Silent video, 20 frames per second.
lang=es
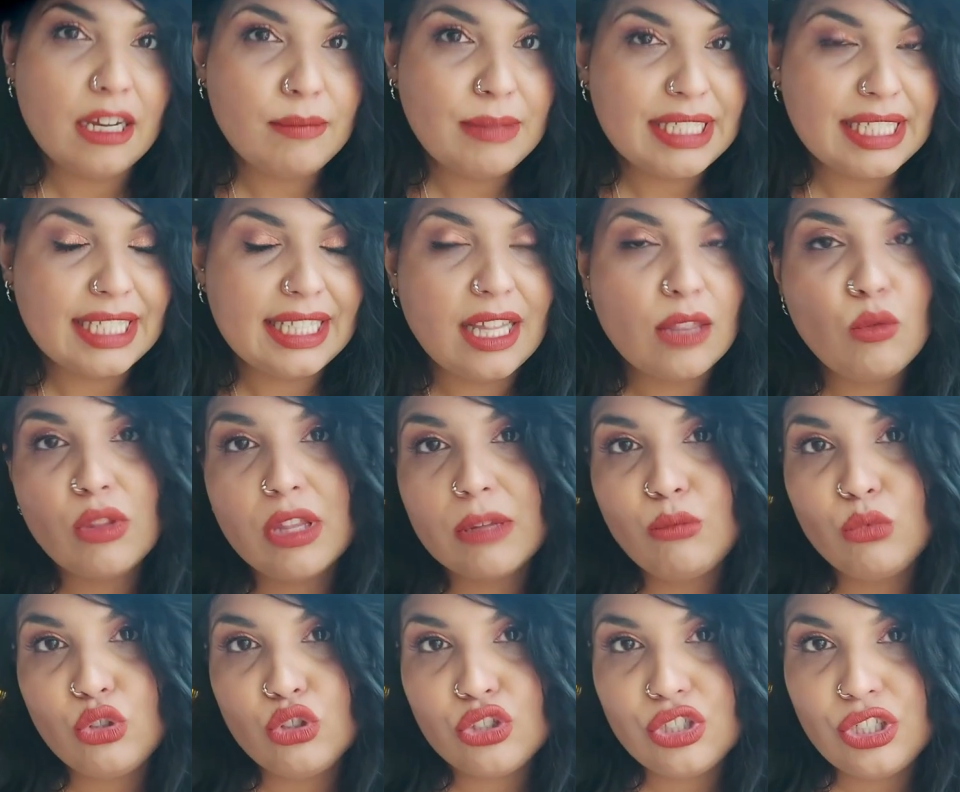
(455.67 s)
camiseta dudé
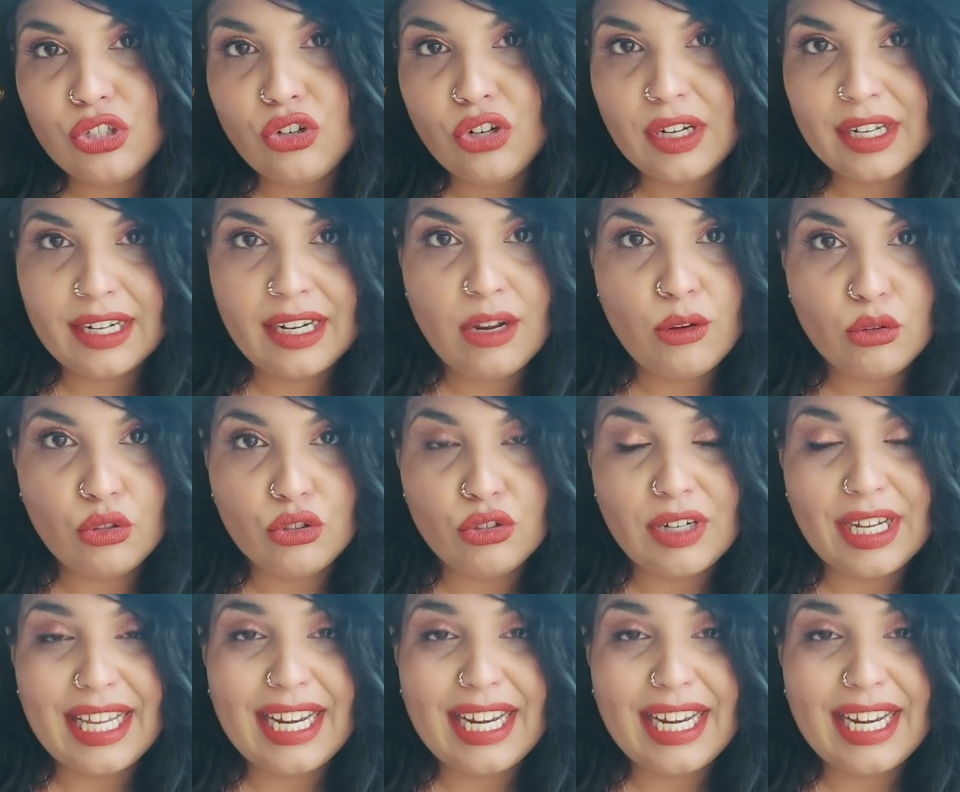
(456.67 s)
mucho si cogerla o no.